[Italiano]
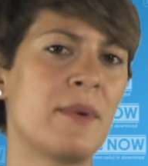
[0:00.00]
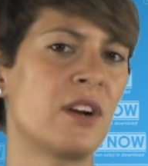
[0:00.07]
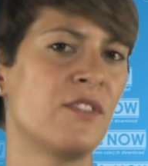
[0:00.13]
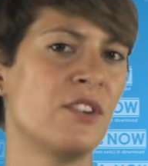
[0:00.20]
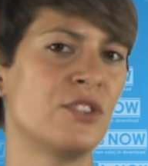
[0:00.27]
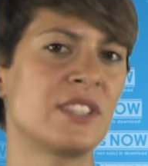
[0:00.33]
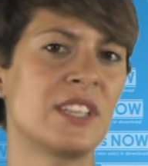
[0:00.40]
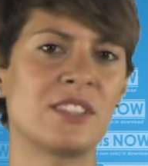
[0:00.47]

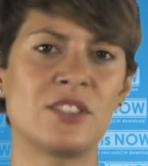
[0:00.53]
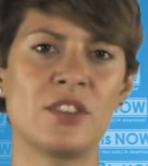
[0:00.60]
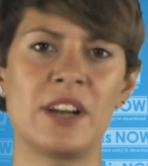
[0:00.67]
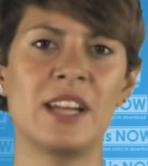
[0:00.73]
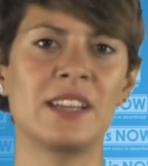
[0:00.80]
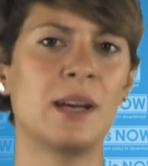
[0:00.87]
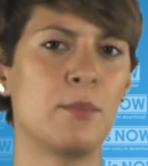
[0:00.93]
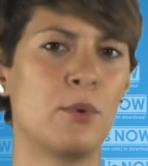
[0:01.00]
meravigliosa
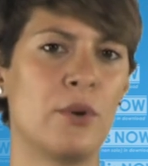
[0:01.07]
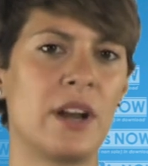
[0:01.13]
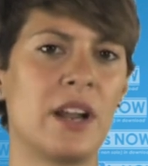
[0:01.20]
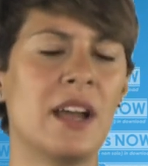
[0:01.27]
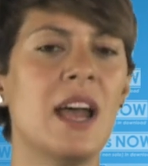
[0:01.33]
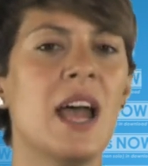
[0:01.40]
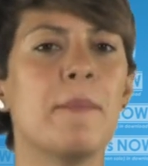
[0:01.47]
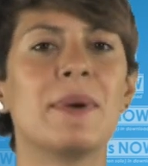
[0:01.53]
storia d'amore,
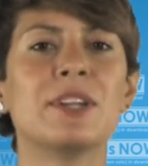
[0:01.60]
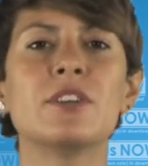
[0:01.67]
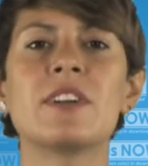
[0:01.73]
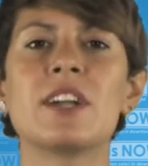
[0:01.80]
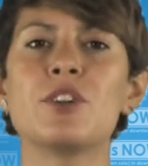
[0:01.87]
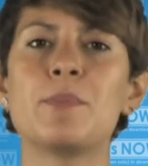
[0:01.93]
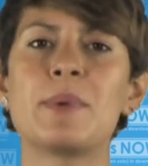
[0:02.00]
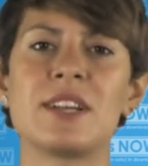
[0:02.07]
ma
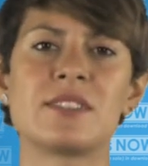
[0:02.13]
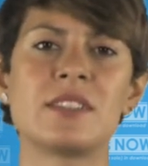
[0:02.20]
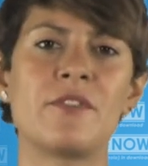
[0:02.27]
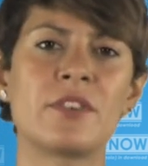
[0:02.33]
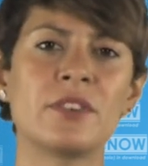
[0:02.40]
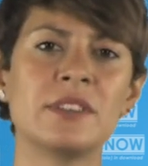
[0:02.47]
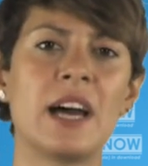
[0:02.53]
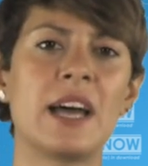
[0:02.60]
dovranno presto
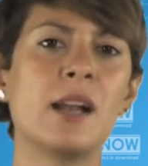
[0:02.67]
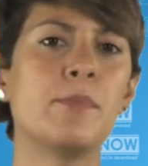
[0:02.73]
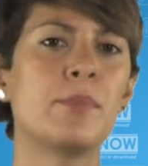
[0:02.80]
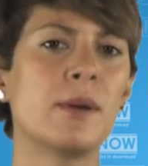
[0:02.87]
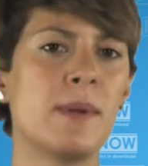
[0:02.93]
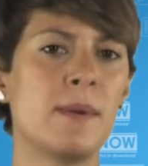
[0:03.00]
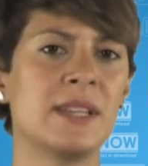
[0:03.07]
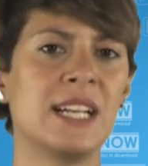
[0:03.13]
affrontare il
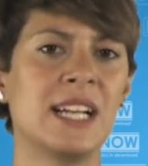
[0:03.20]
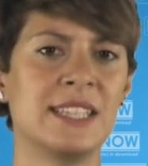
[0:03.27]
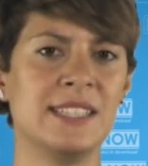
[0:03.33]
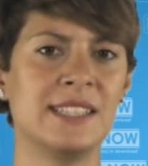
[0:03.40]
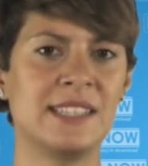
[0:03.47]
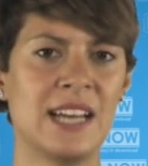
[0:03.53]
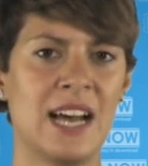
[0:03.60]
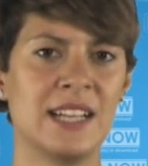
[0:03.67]
problema della
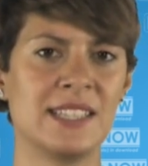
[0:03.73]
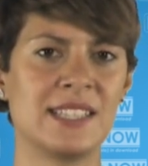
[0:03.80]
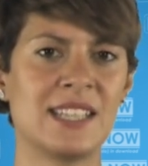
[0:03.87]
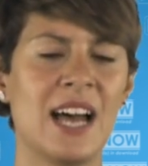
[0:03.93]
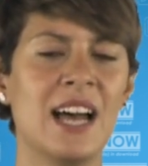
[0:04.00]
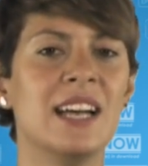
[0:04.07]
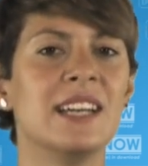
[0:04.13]
distanza,